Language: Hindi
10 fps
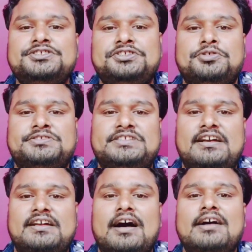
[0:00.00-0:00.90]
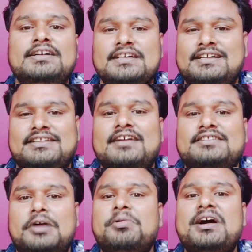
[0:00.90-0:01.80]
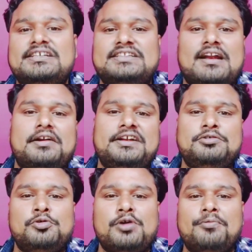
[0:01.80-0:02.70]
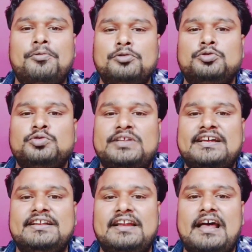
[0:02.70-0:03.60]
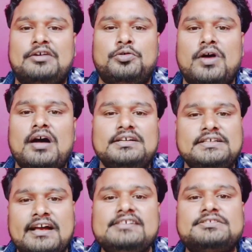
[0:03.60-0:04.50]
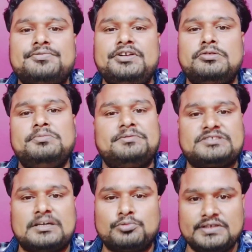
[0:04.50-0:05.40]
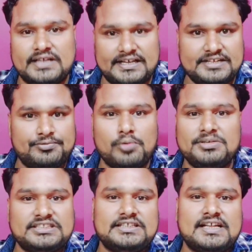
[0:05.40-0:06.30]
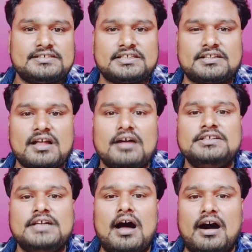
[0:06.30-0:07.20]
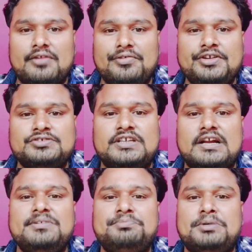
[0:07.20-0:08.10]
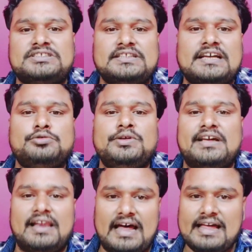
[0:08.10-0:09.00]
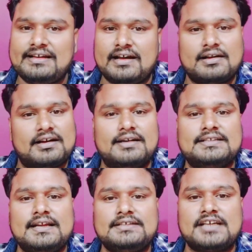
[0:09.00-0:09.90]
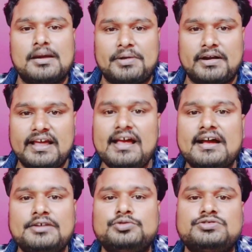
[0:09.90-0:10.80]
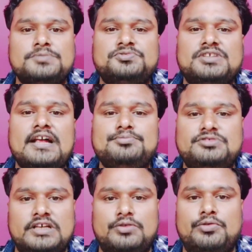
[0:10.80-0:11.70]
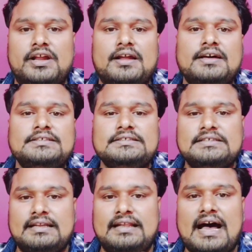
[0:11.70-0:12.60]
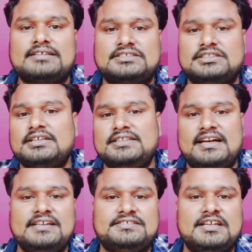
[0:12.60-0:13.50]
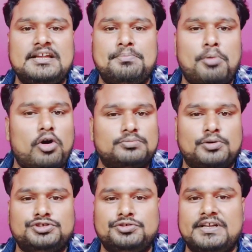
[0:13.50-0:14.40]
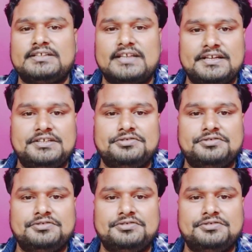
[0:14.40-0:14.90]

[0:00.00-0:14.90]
शॉर्ट्स चैनल का कितना धमाकेदार अर्निंग होगा वो तो देखने लायक होगा इस वीडियो में मैं बस आपको यही इन्फॉर्मेशन देना चाहता था अगर वीडियो ज़रा भी पसंद आए तो एक लाइक कर देना चैनल पर नए आ गए हो तो सब्सक्राइब ज़रूर करना लास्ट तक देखा इसके लिए बहुत बहुत शुक्रिया थैंक